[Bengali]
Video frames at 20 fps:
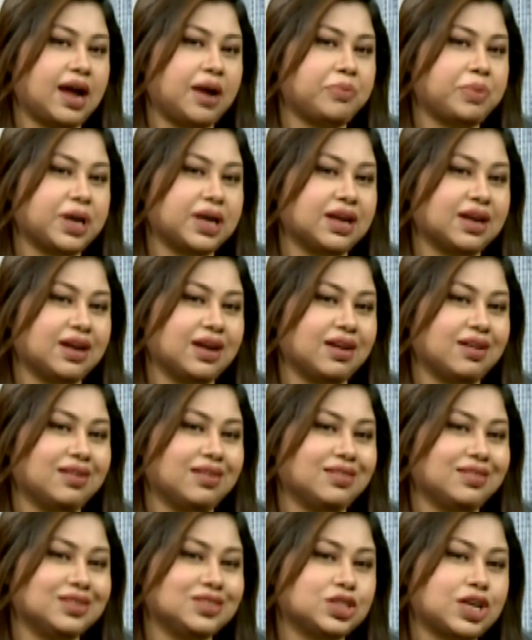মানে
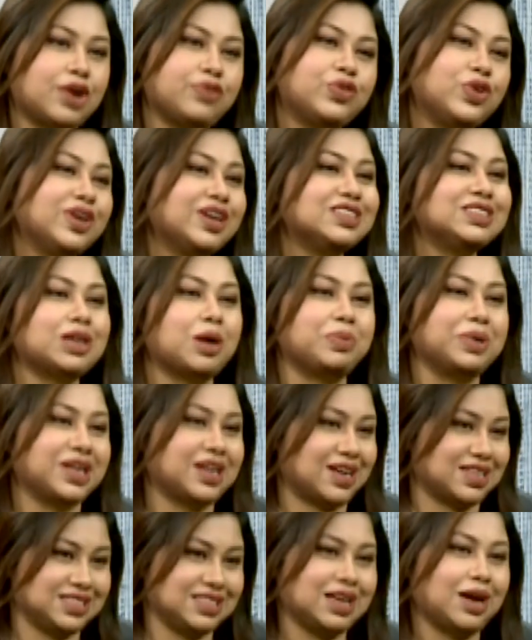সাফল্যের
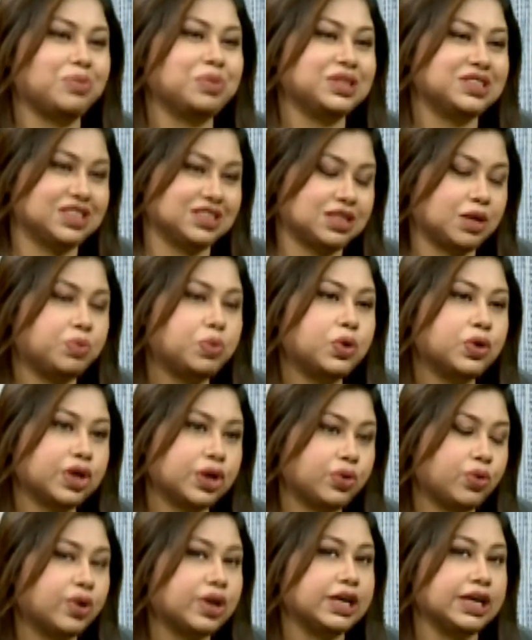চাবিকাঠি আমি যেটা মনে
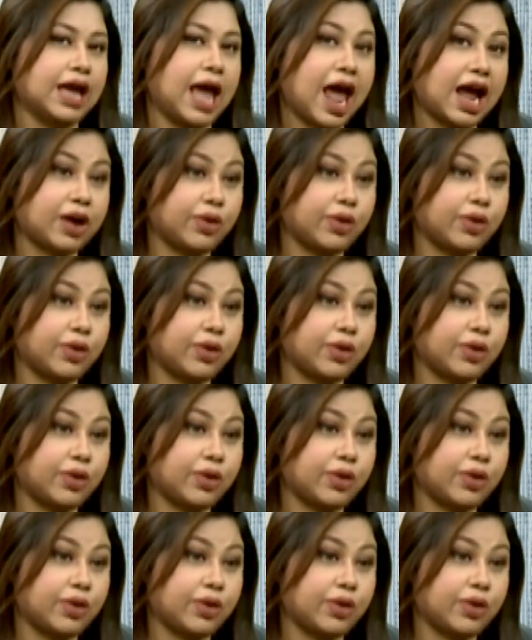করি আচ্ছা।